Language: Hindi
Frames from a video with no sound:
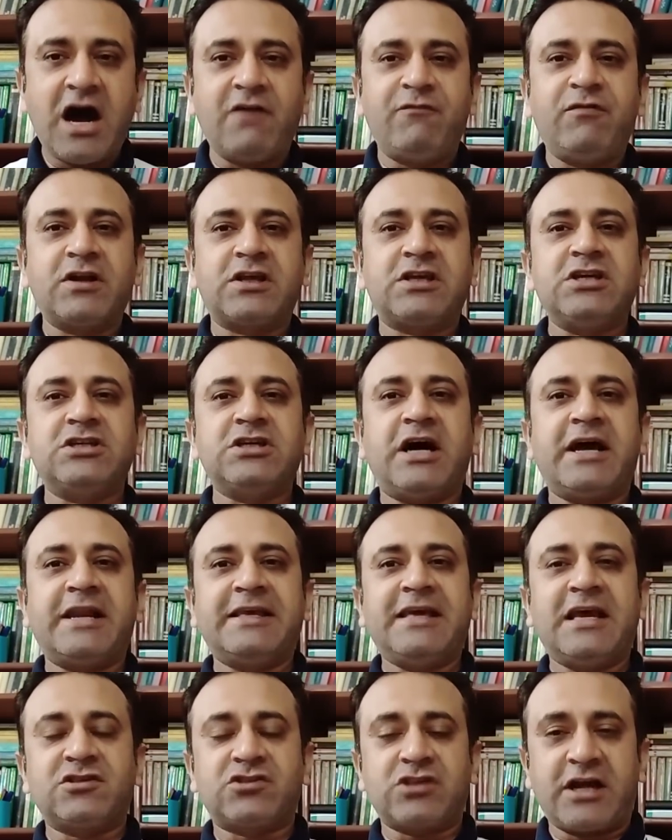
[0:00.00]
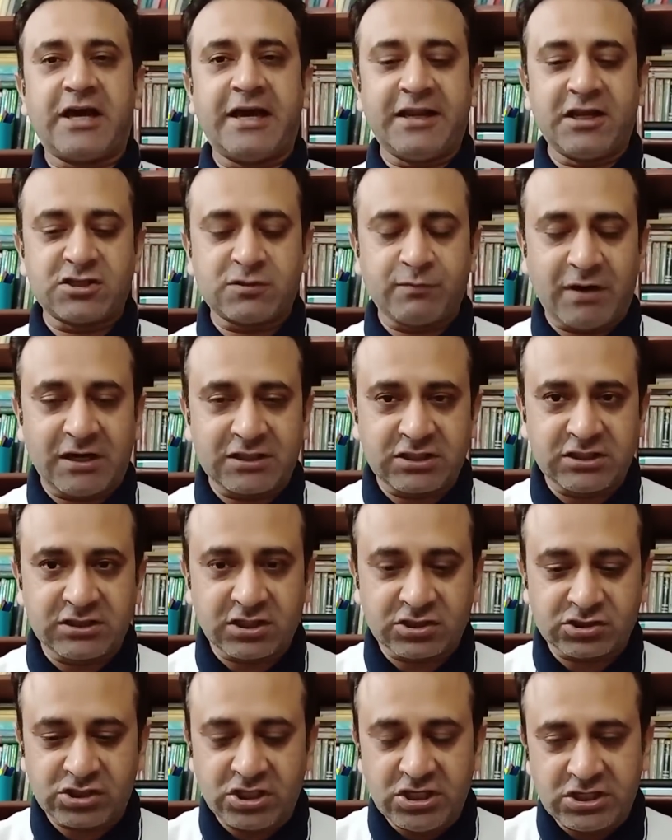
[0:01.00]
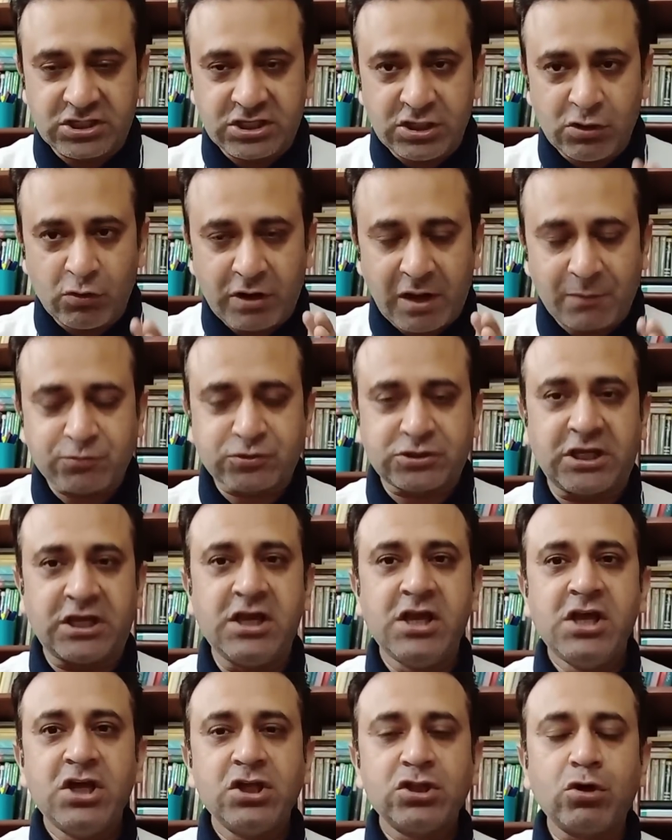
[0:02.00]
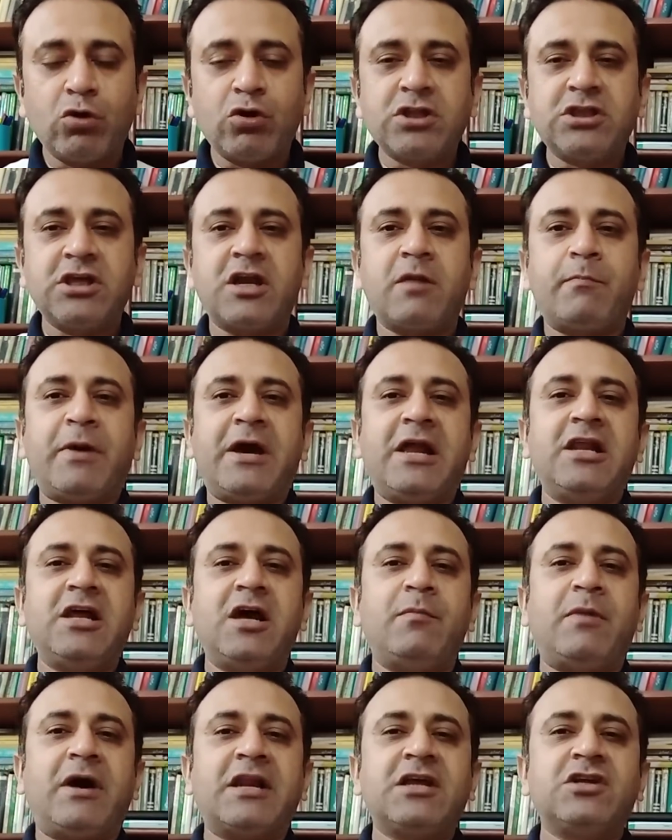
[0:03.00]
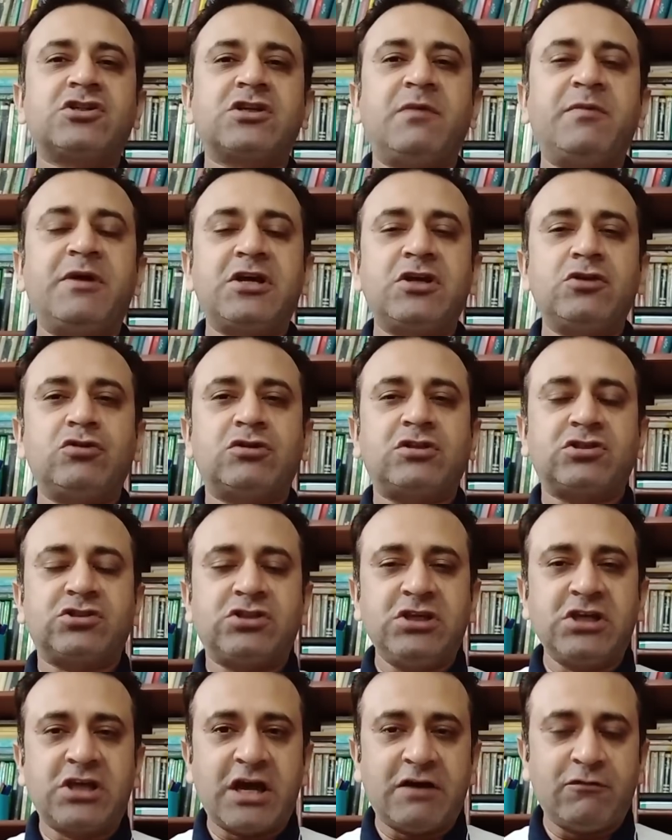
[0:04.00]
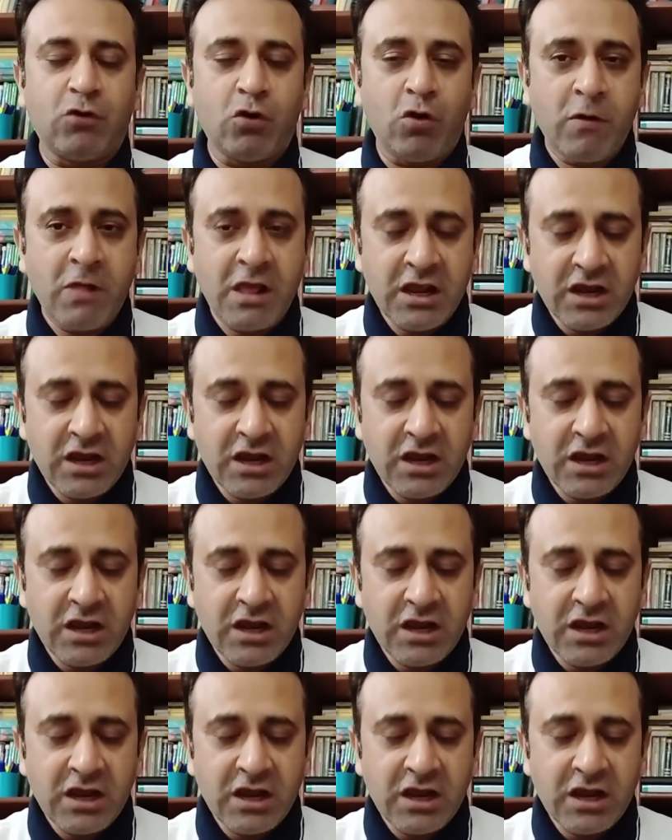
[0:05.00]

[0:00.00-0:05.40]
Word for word: ऑफर की जा रही है जराए ने इस बात की तस्दीक की और अब से थोड़ी देर पहले हमारी इस खबर की जो तस्दीक है वो